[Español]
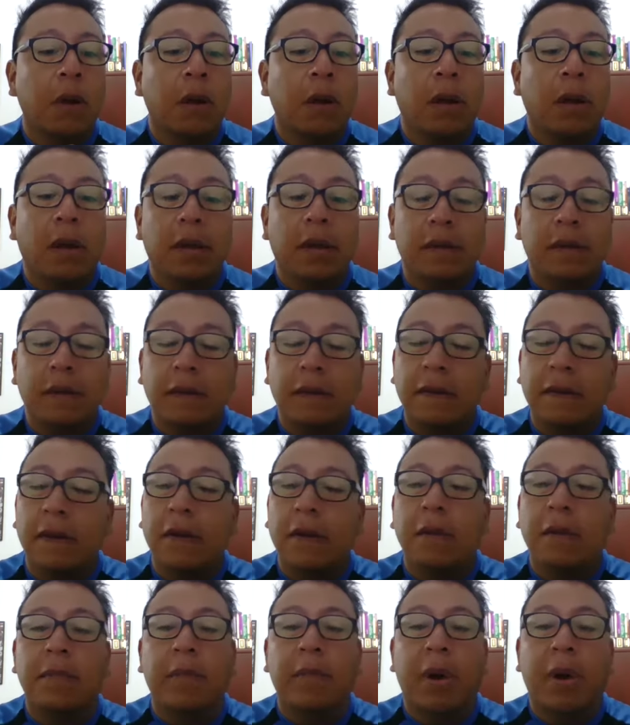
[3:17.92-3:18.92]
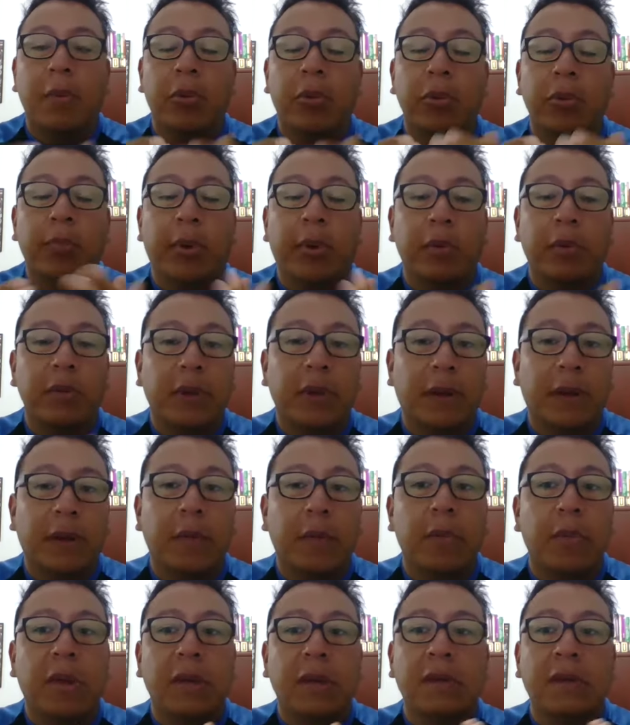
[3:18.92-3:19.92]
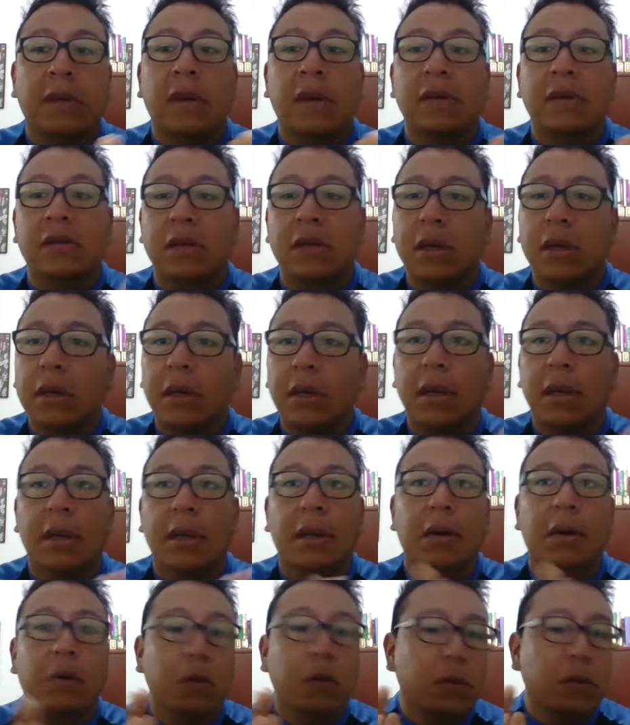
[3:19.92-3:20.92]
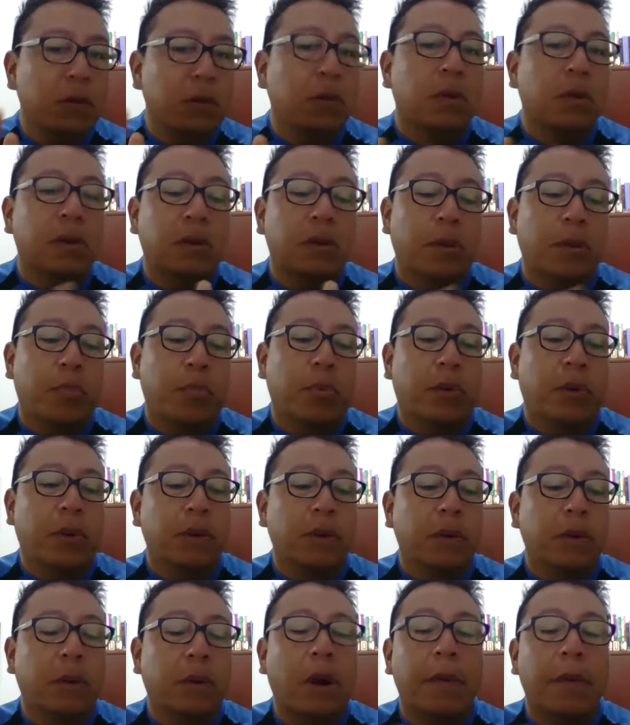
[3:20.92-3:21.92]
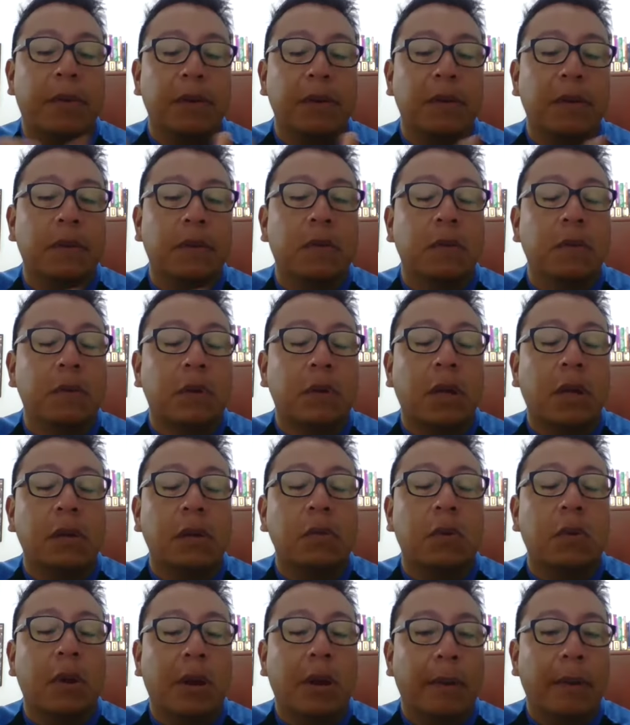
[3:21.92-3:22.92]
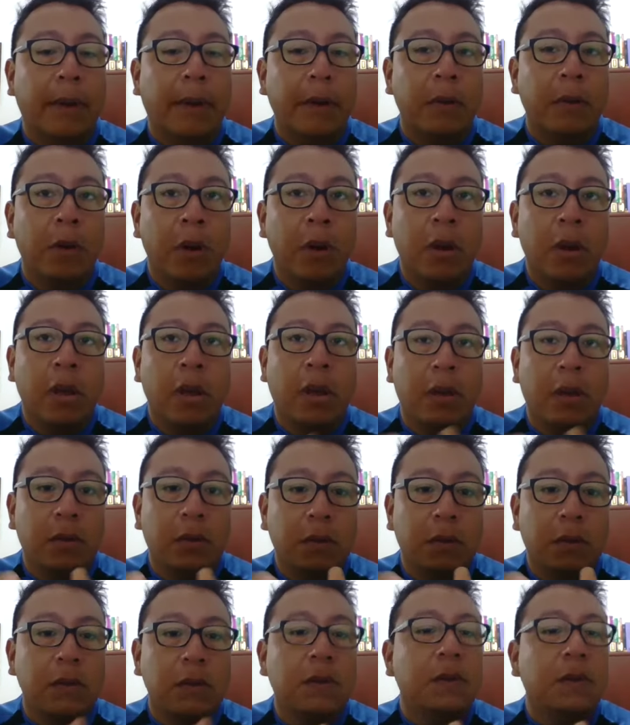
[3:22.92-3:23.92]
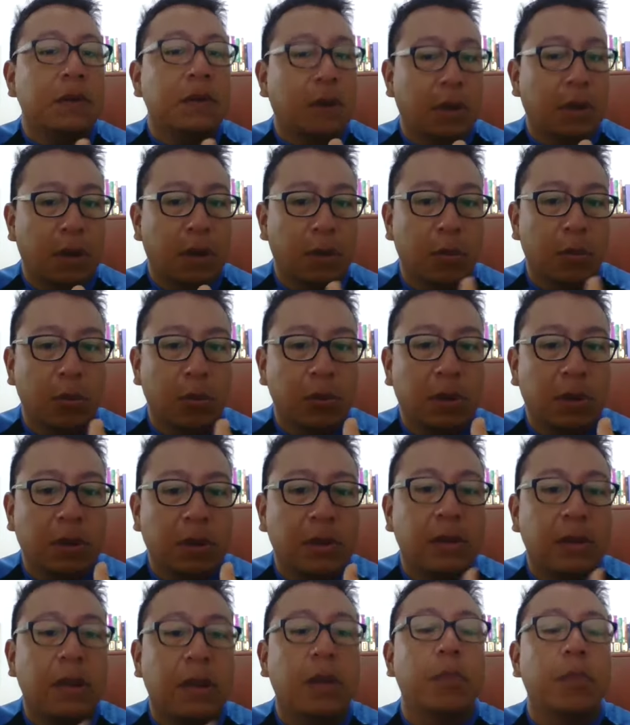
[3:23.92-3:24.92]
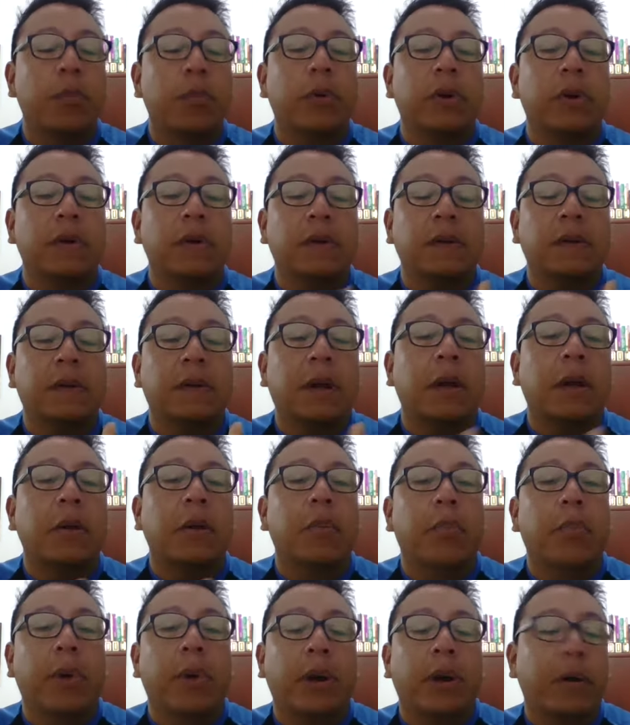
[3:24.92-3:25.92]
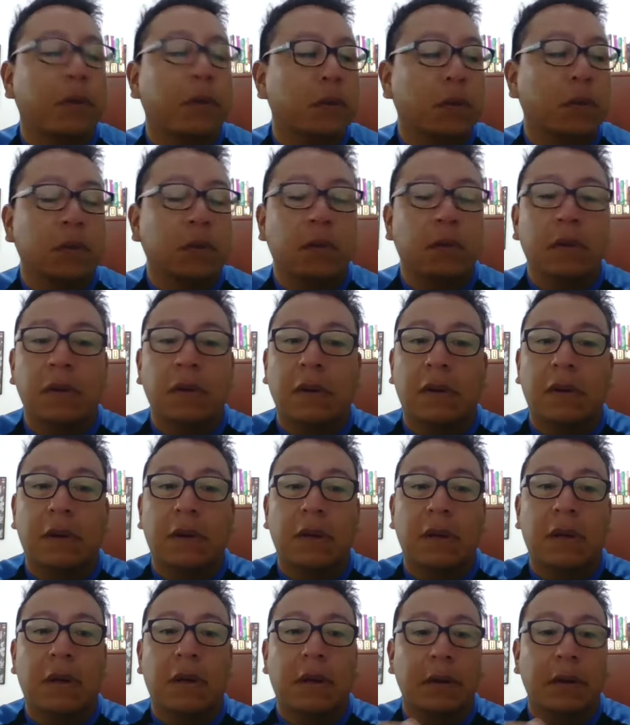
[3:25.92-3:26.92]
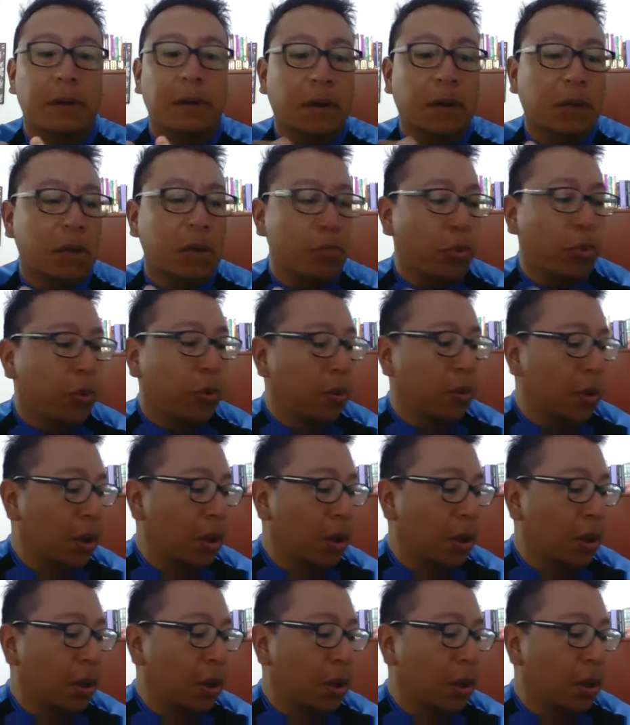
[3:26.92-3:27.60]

es decir, vamos pausadamente, ya que el costo quizá pueda ser a veces un tanto elevado, entonces tenemos el tiempo necesario para nosotros adquirir este equipo.